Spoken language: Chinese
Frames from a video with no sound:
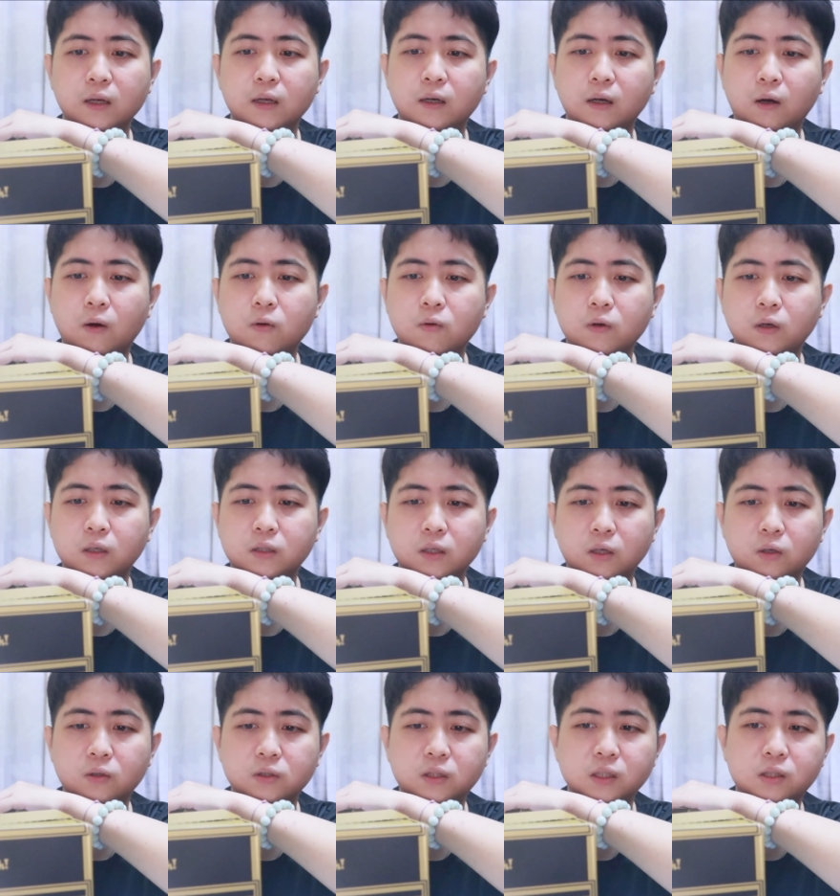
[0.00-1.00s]
然后过时
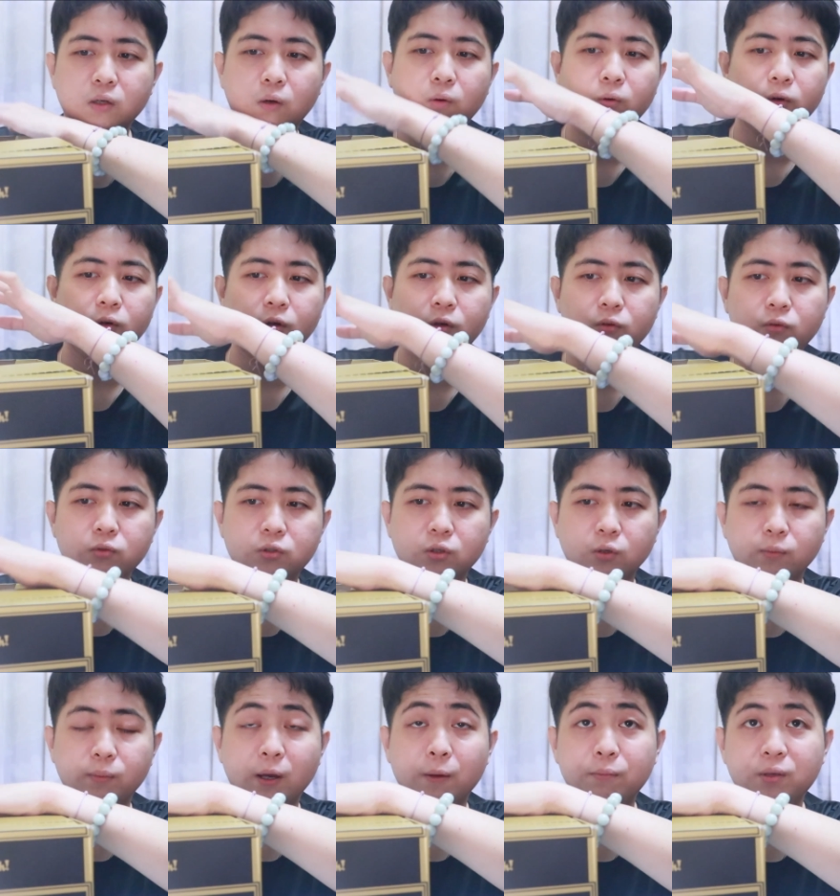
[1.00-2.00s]
候，这双我会入手
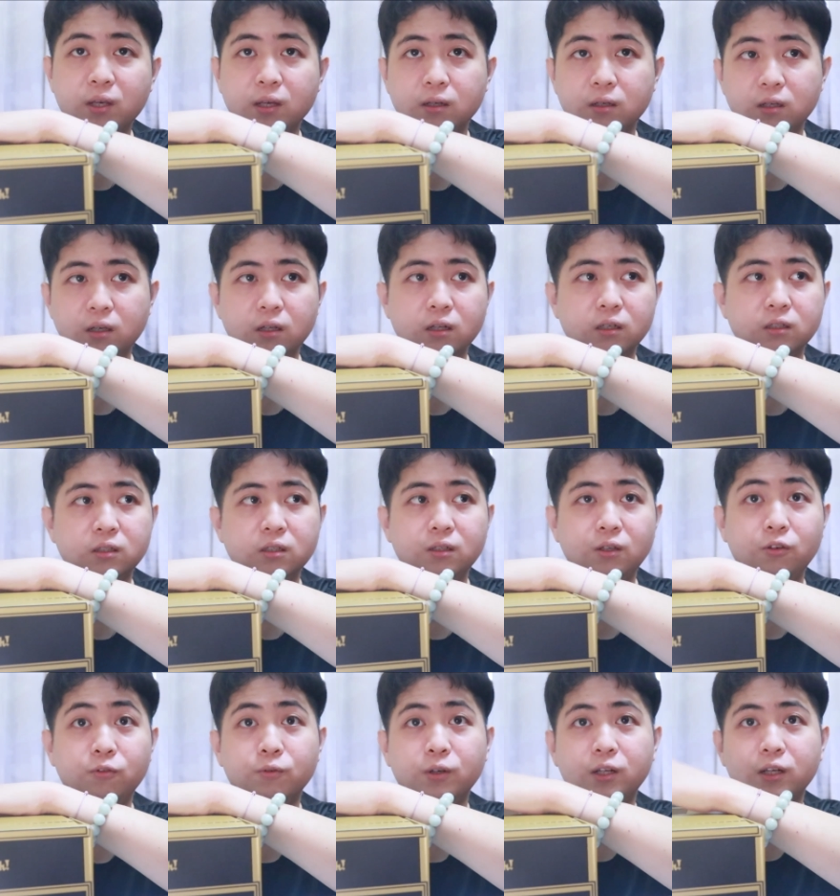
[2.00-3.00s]
比较便宜呢，是
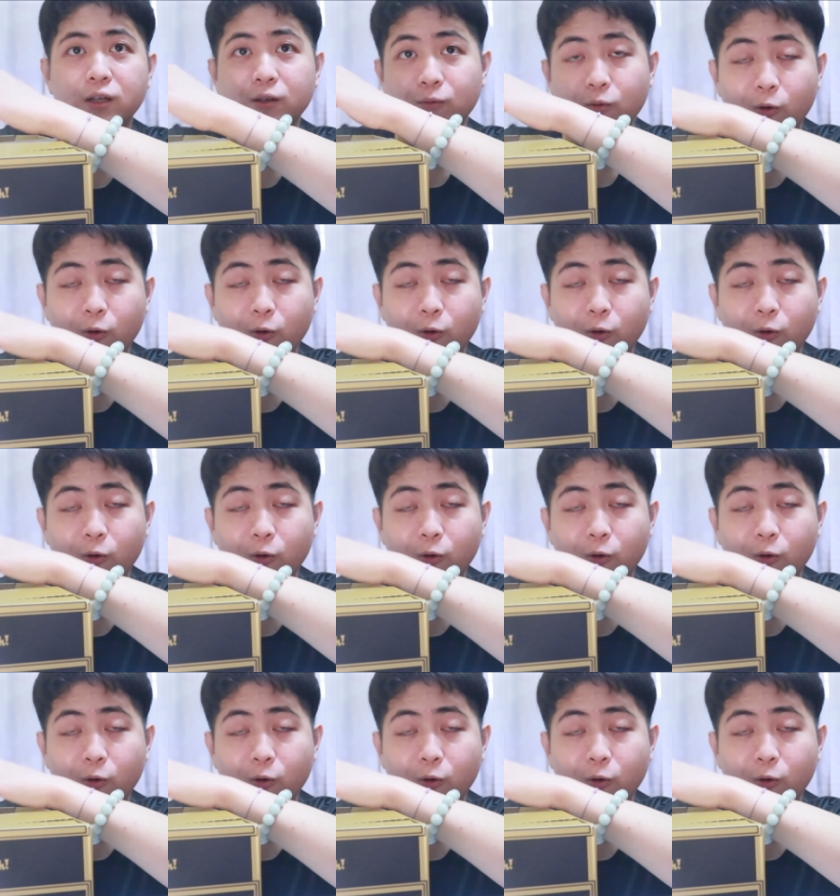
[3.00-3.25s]
因为呢，